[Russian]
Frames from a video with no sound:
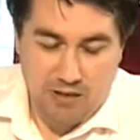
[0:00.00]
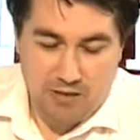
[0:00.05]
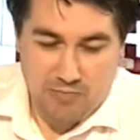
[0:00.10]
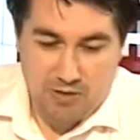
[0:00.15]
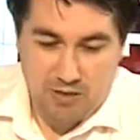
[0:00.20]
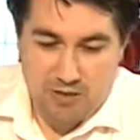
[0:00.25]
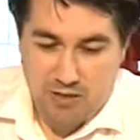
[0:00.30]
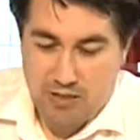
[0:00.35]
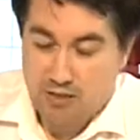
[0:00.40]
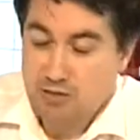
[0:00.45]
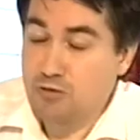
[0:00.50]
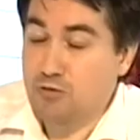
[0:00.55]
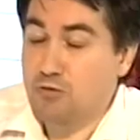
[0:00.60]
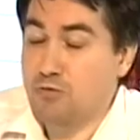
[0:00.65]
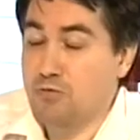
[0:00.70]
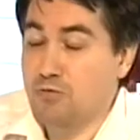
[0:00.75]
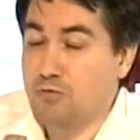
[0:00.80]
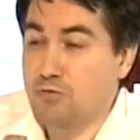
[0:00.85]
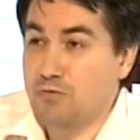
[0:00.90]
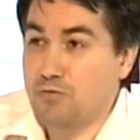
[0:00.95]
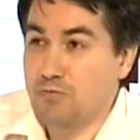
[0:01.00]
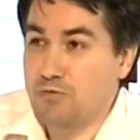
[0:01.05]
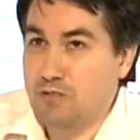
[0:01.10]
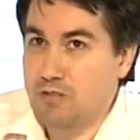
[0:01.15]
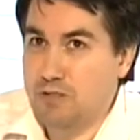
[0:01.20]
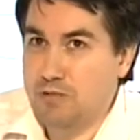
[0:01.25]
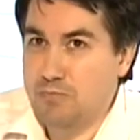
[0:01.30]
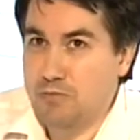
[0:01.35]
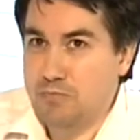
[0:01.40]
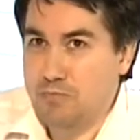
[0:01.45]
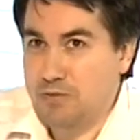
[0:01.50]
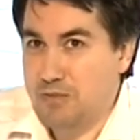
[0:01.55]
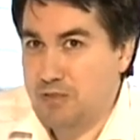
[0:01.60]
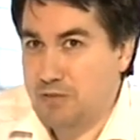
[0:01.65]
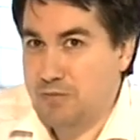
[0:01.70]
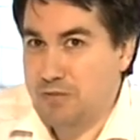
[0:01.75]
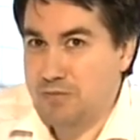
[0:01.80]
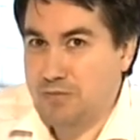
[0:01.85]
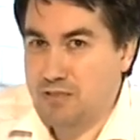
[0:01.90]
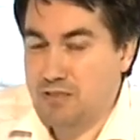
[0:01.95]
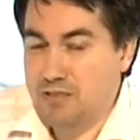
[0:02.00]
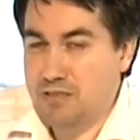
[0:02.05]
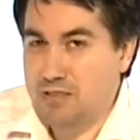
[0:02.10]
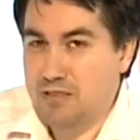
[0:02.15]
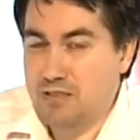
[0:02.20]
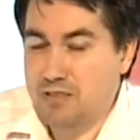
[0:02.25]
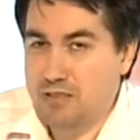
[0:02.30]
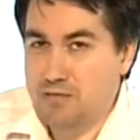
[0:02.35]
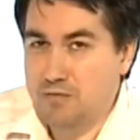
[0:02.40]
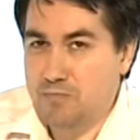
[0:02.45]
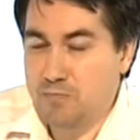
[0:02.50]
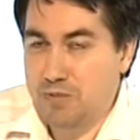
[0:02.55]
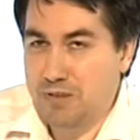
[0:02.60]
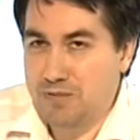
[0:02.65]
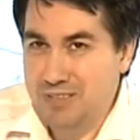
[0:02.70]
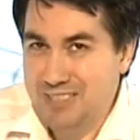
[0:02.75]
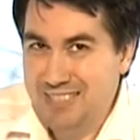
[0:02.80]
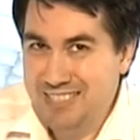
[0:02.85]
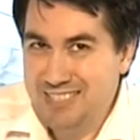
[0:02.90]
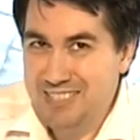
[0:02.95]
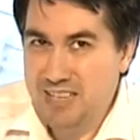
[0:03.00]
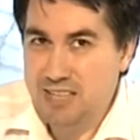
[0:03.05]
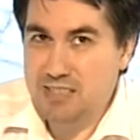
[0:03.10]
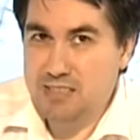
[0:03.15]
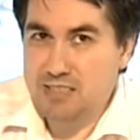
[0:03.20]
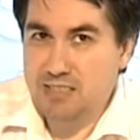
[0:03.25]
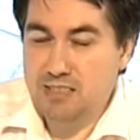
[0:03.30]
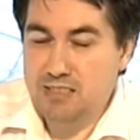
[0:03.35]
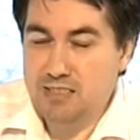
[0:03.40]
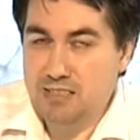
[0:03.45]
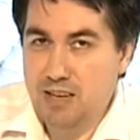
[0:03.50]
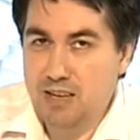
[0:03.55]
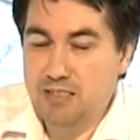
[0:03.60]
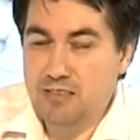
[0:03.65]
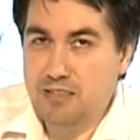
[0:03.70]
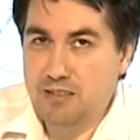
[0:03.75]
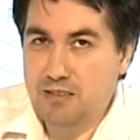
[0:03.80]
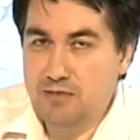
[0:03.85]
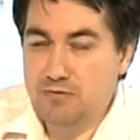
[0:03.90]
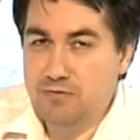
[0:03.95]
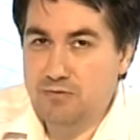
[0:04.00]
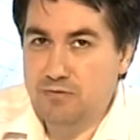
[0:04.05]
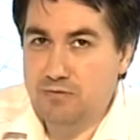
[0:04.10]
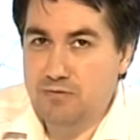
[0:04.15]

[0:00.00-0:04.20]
мне кажется, что вот эта попытка приватизации театров,